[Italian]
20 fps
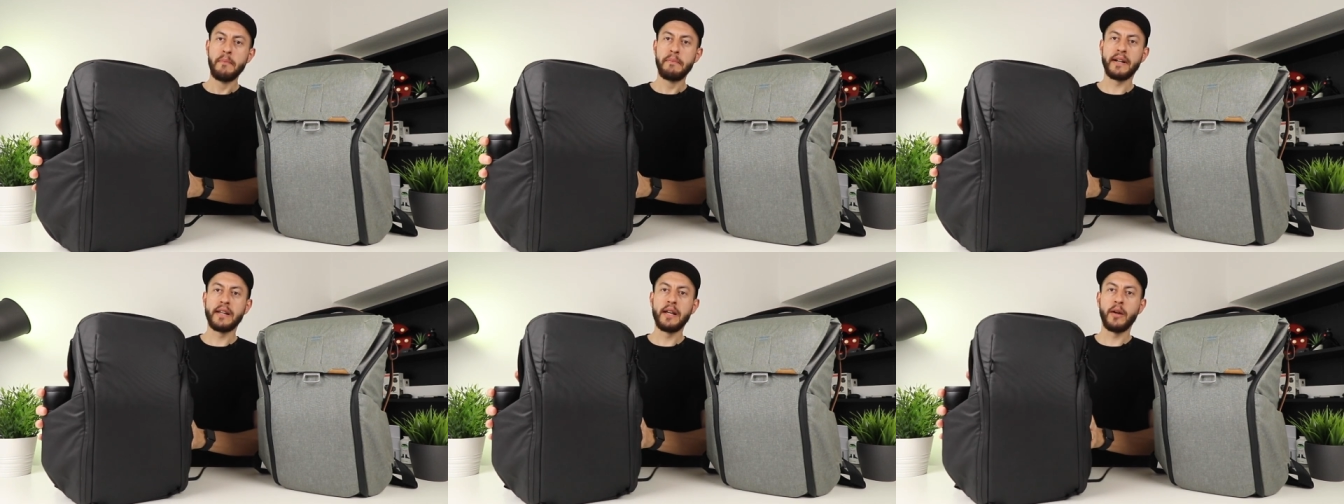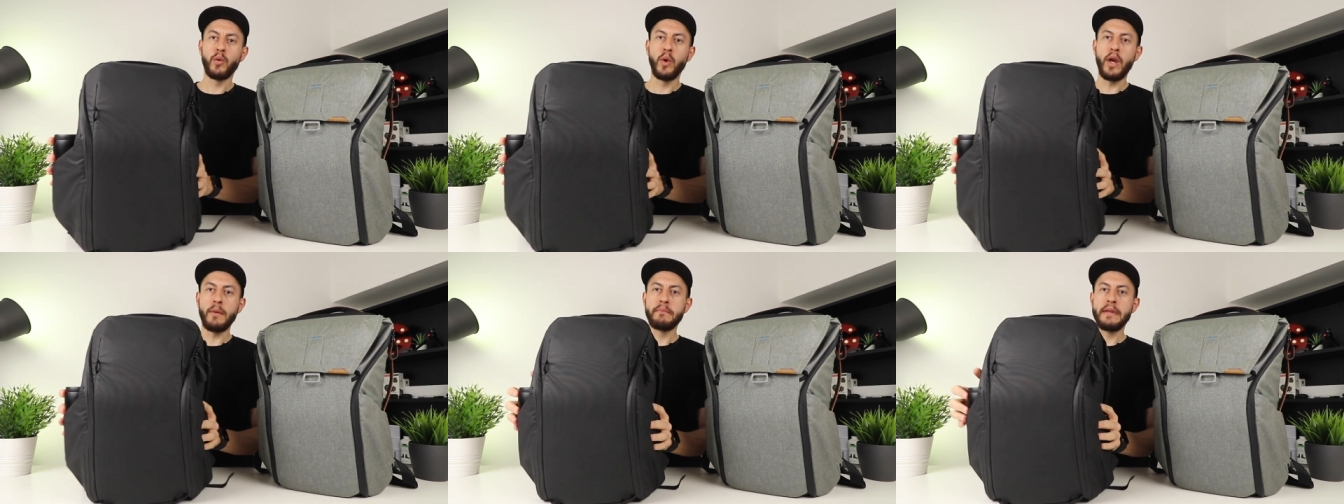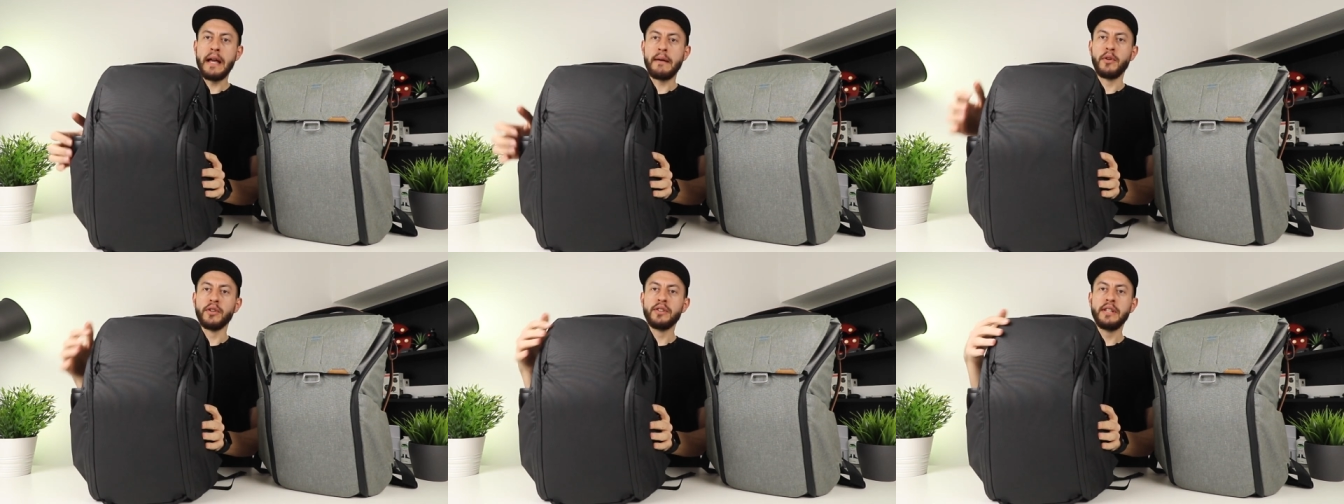Perché qui
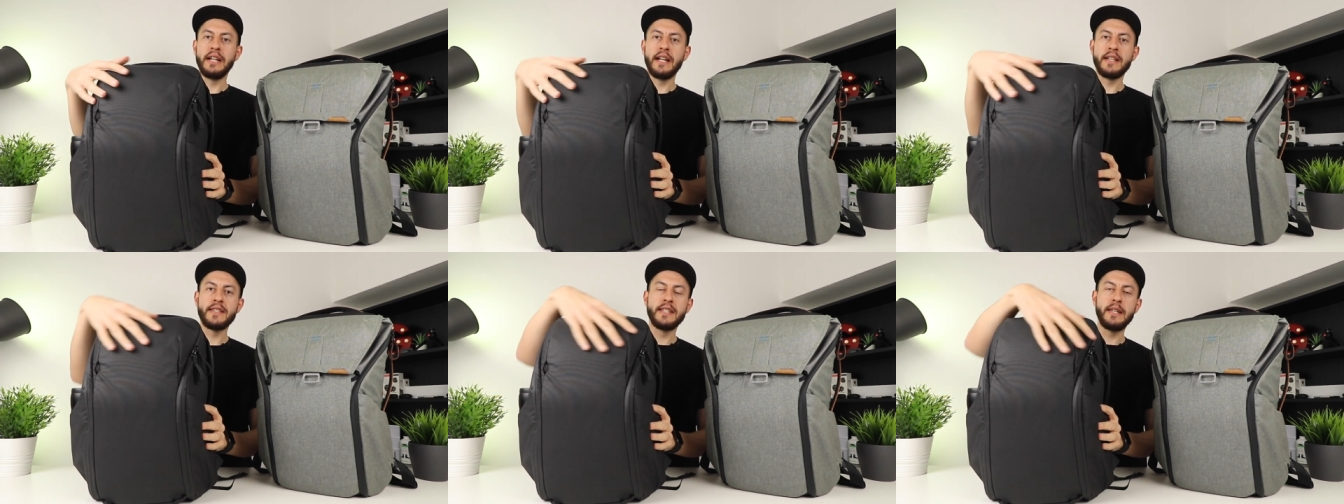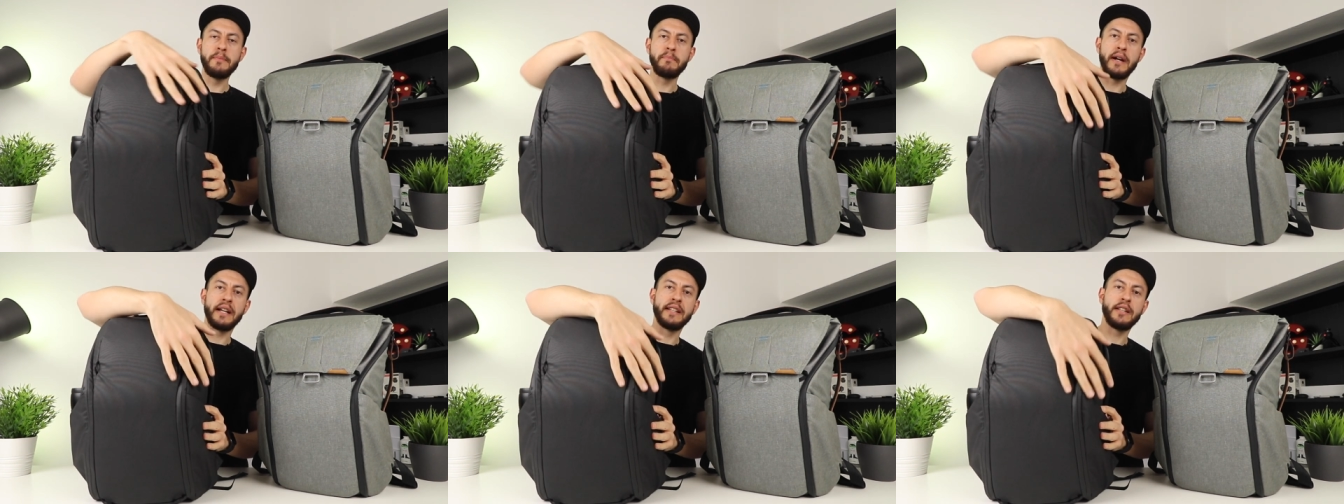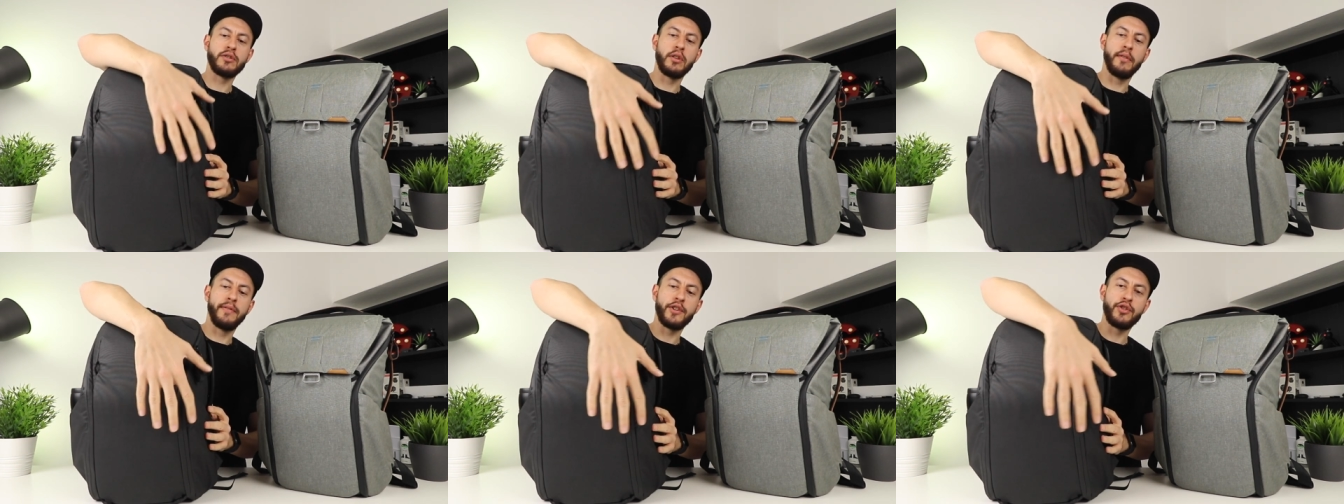abbiamo delle zip, che
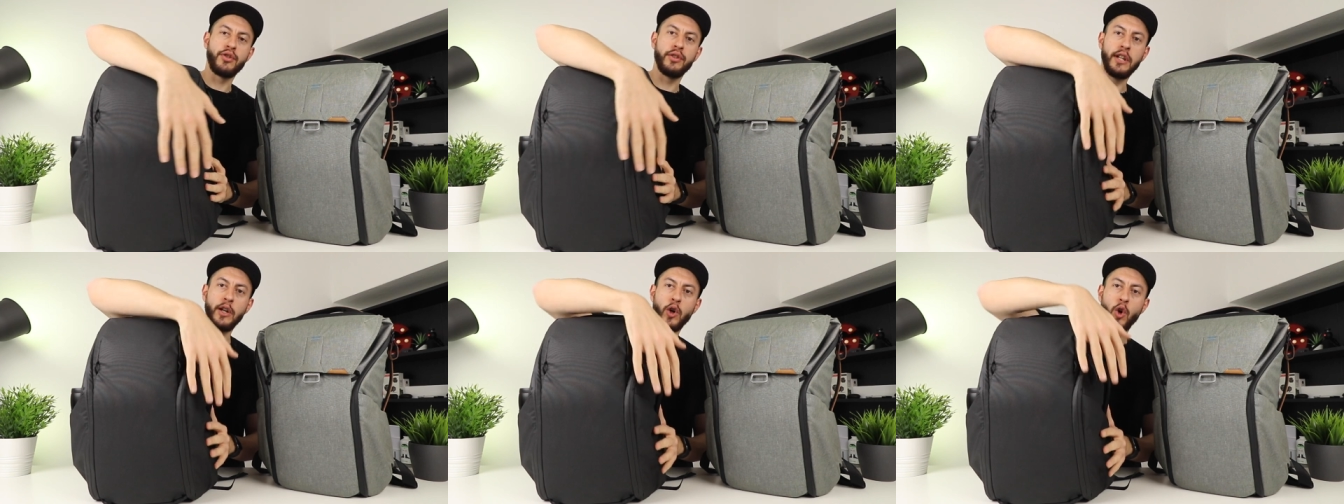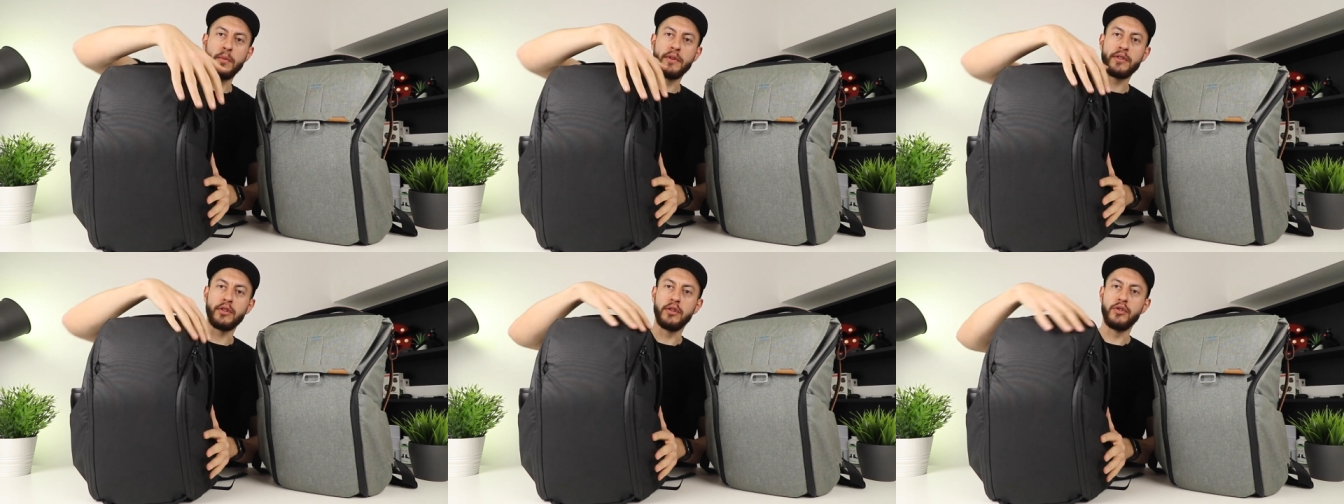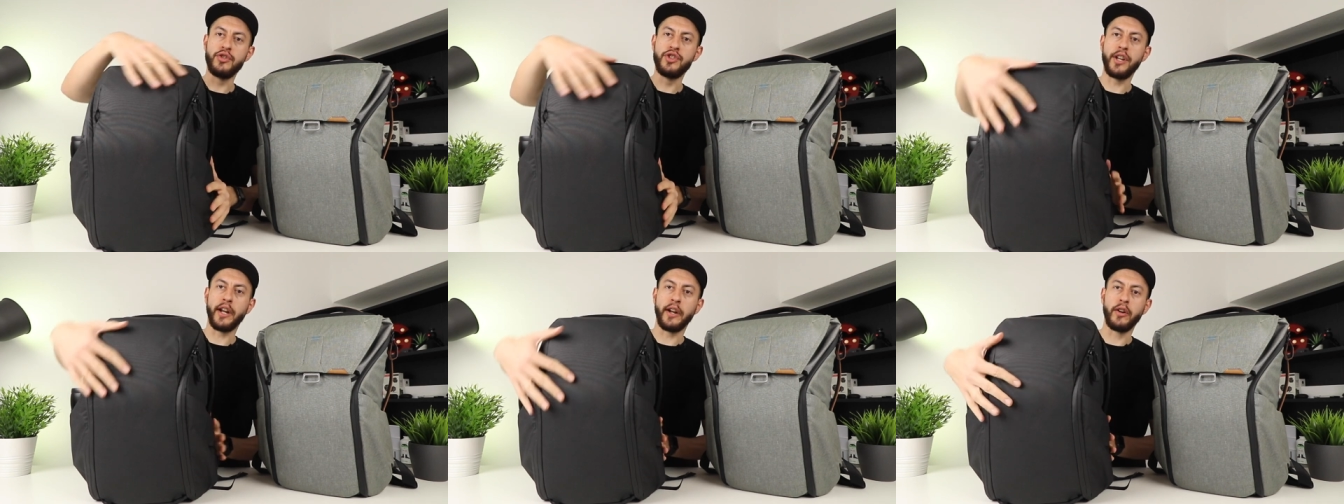adesso vi faccio vedere come
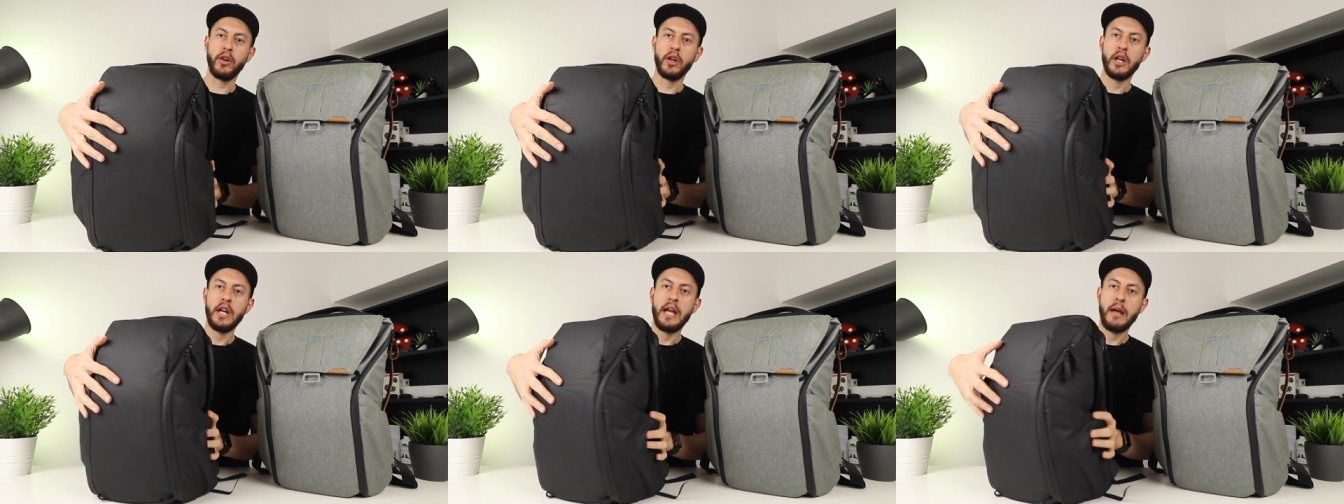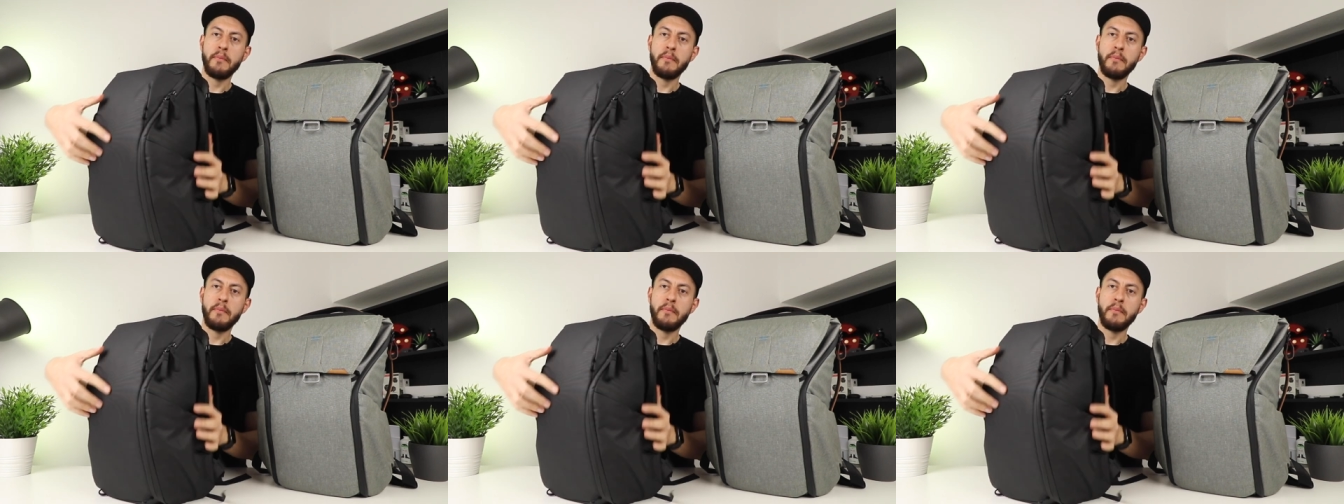girano,